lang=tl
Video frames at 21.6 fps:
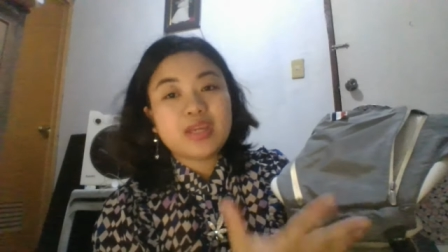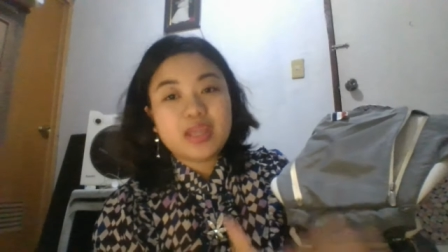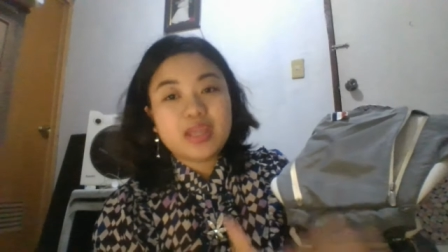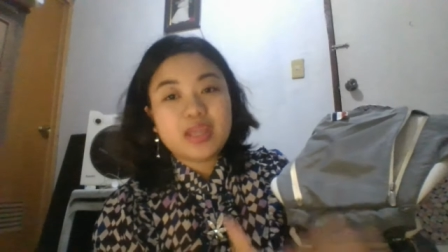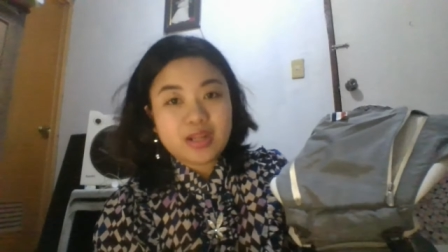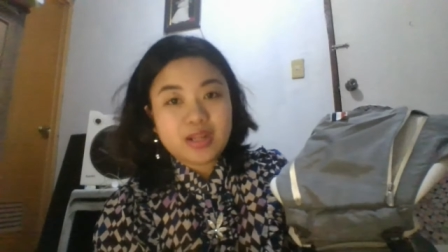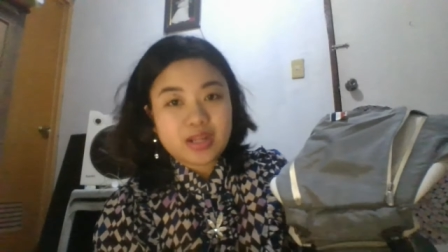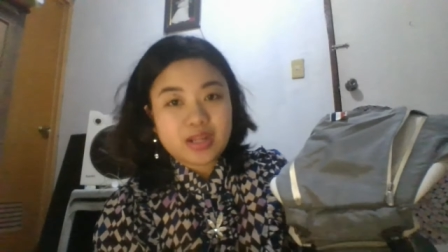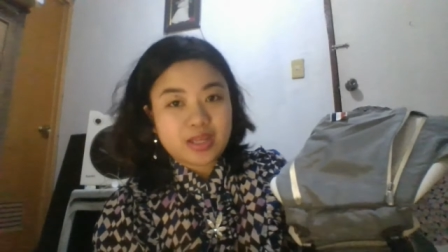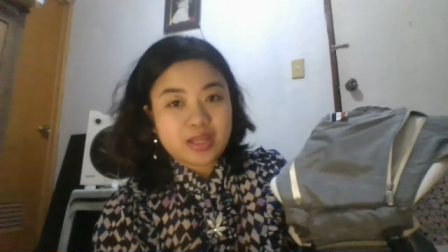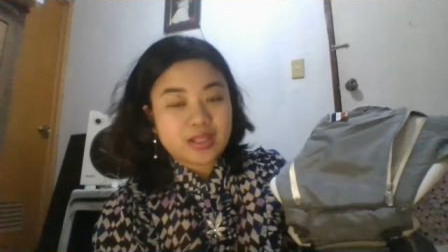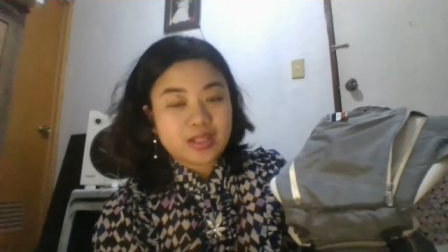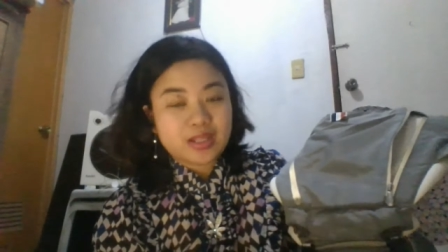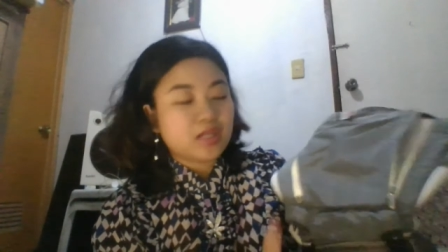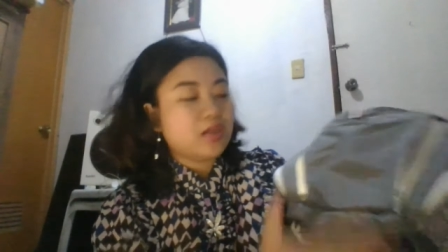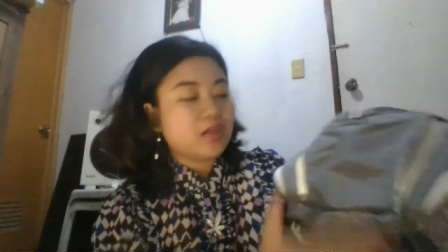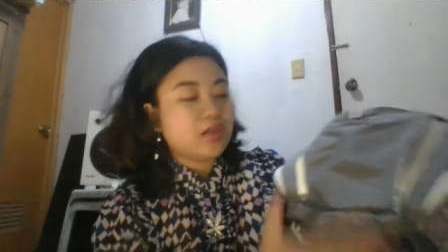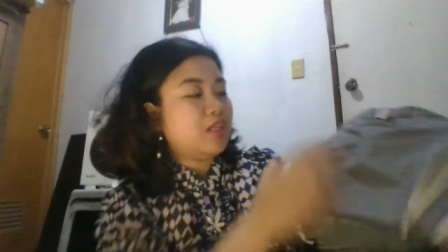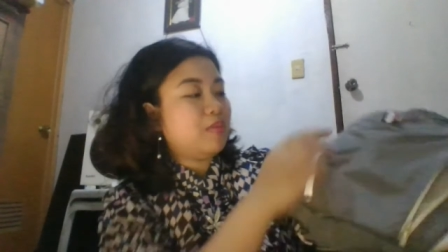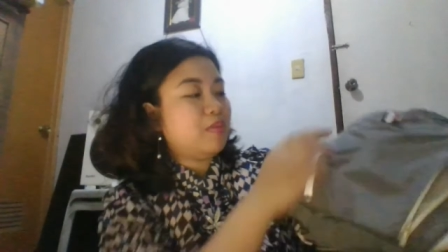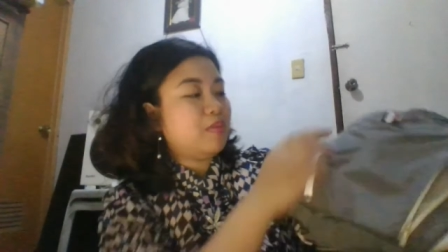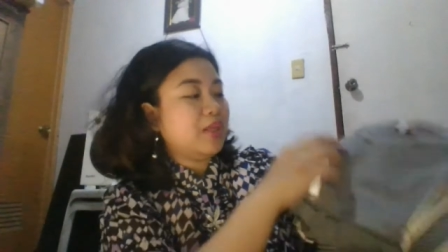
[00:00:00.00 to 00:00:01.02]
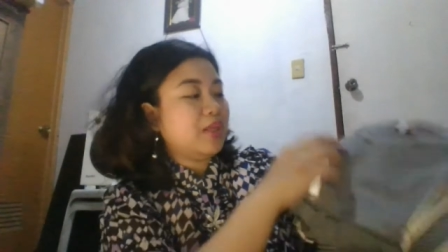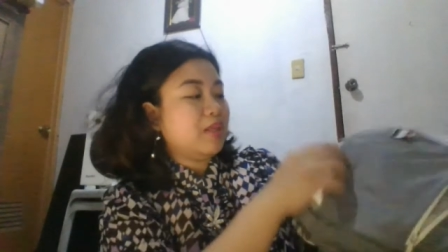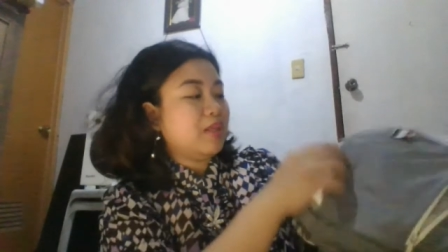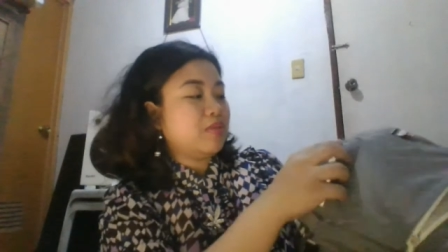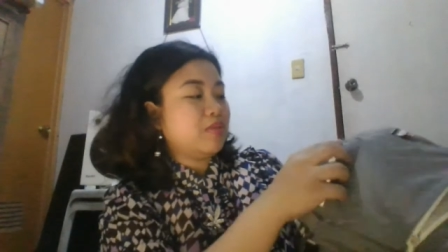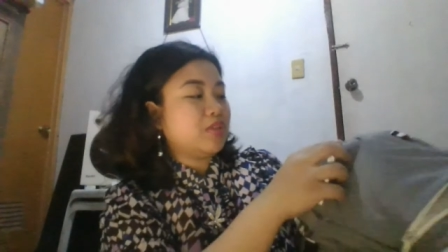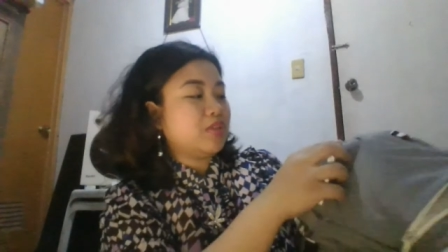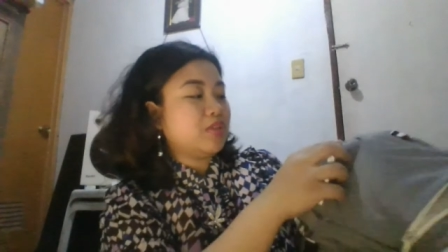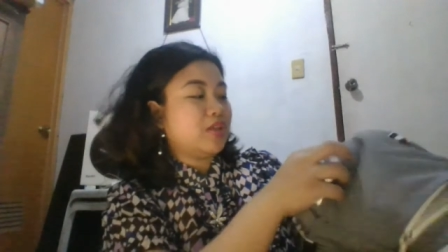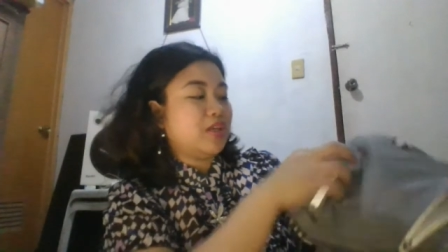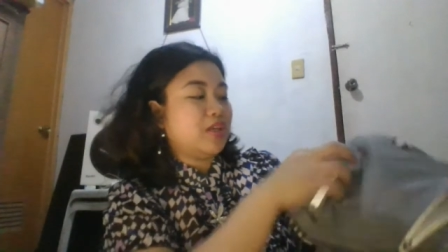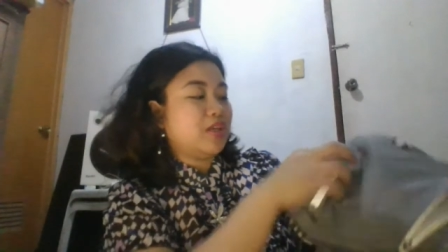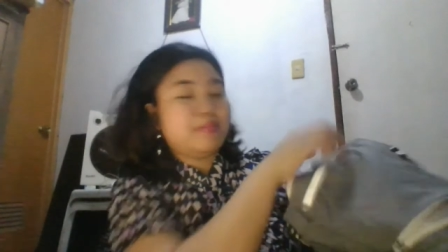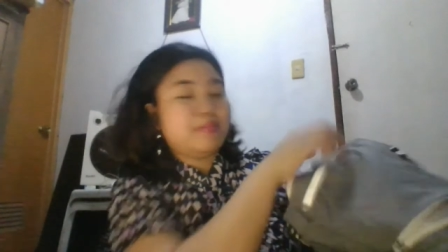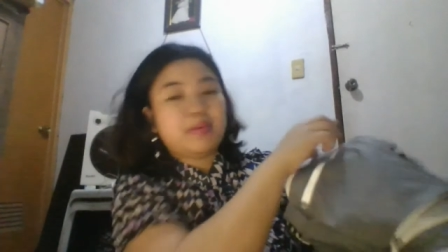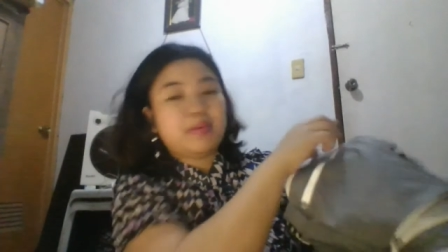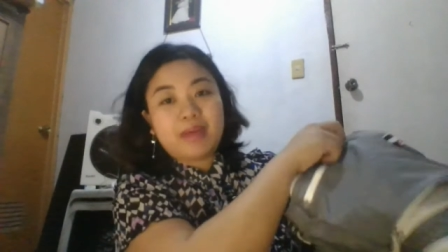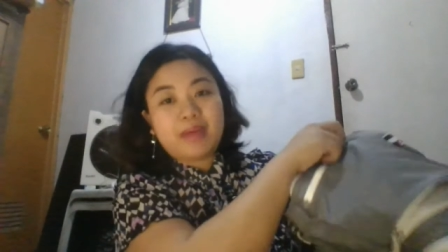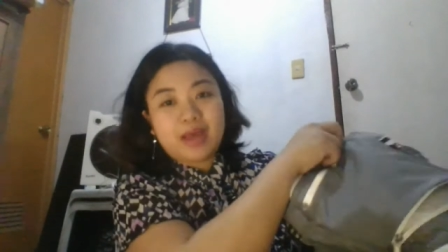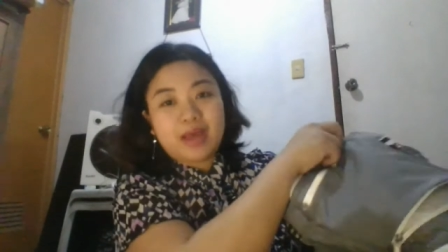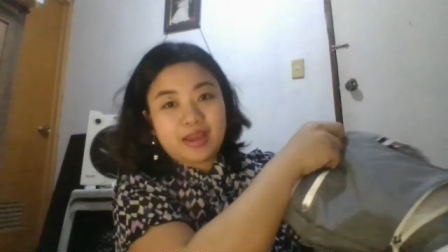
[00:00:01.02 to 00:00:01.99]
mainit, o di pwede mo siyang
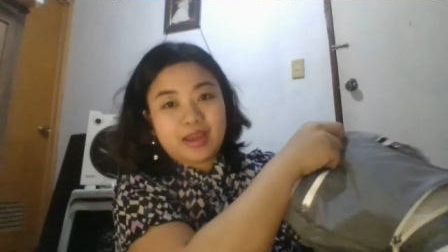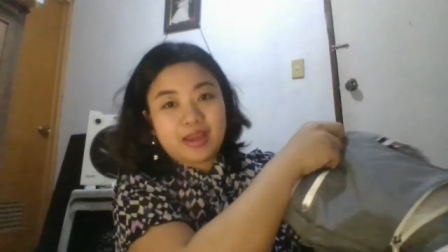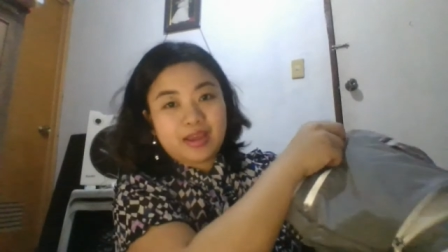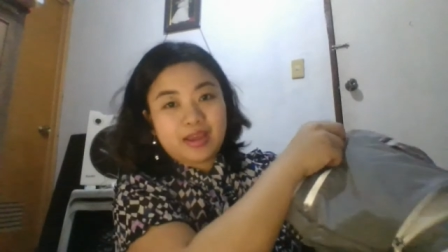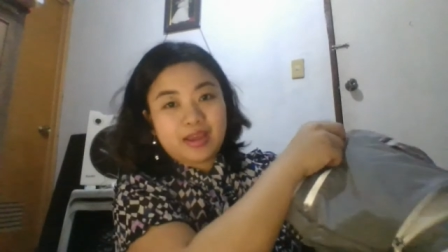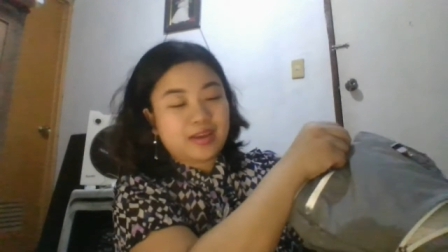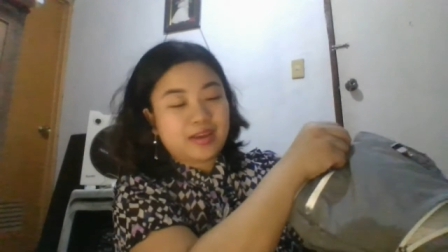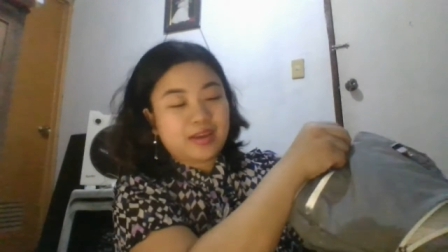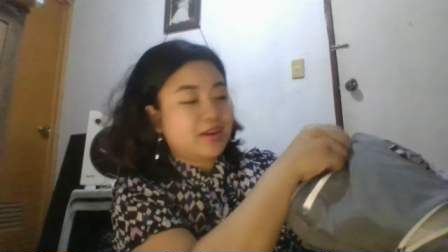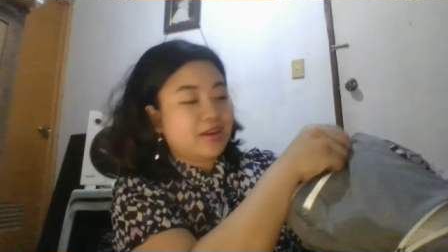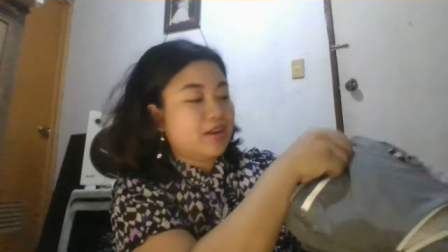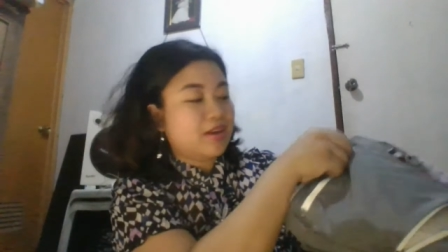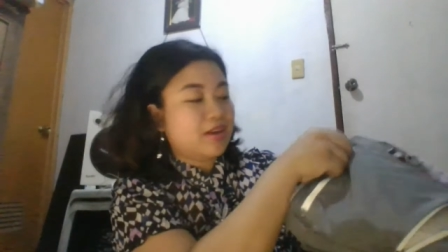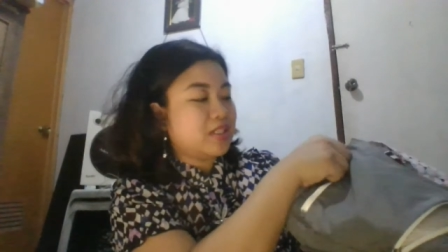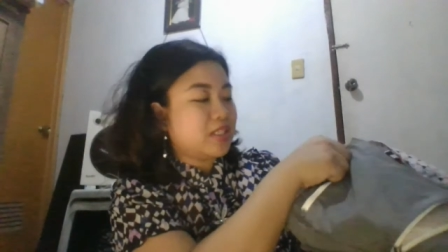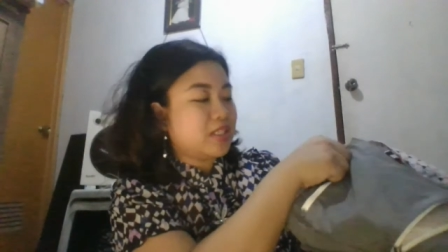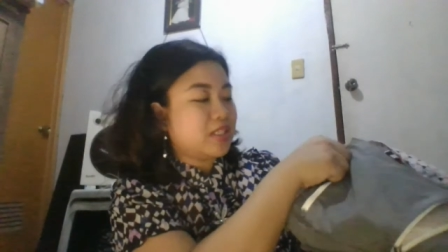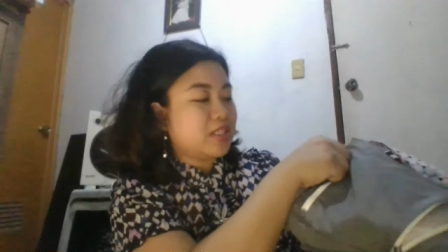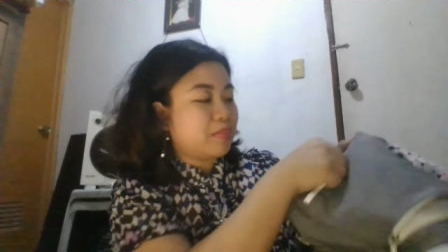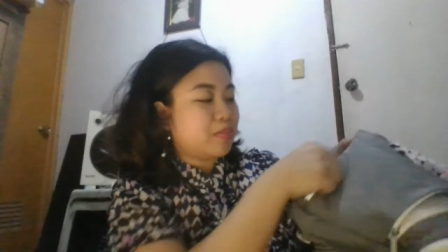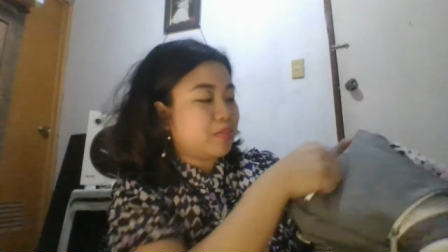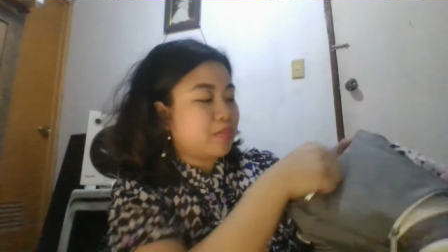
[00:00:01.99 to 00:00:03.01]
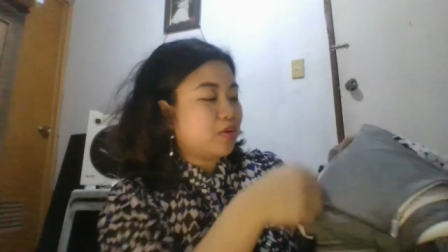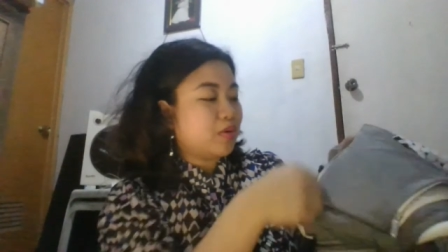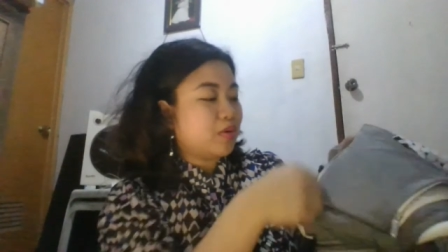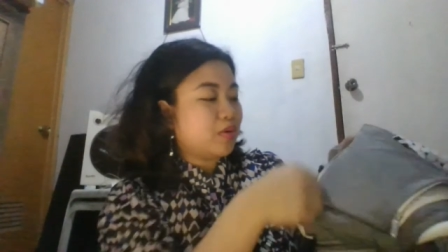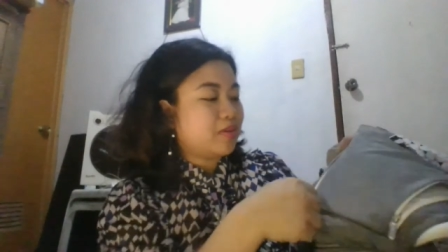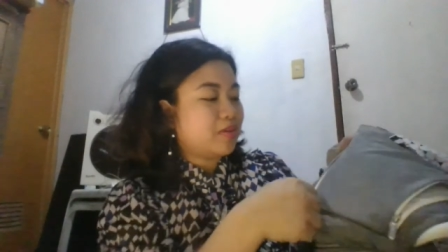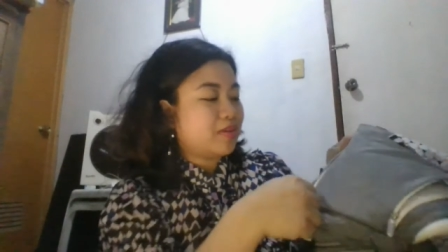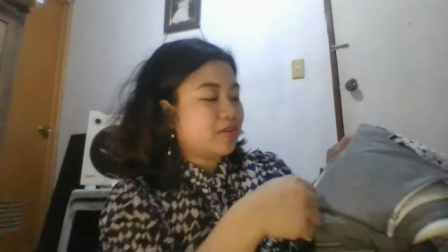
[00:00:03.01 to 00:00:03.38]
ibaba. Unzip mo.